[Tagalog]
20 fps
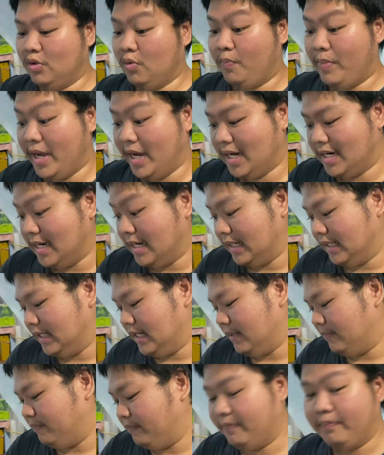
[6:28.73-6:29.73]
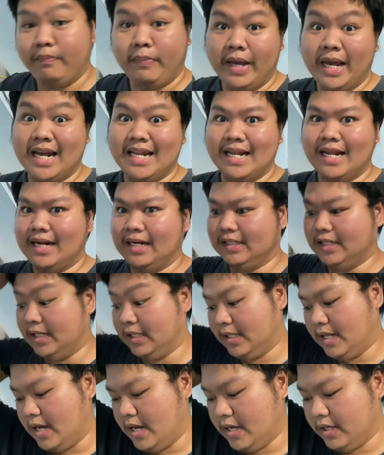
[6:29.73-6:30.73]
So pahinga na, na, pahinga na lang din
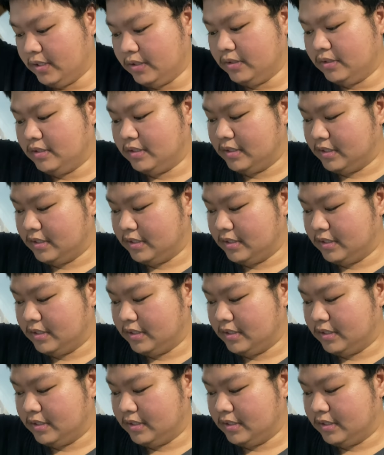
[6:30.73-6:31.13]
tayo.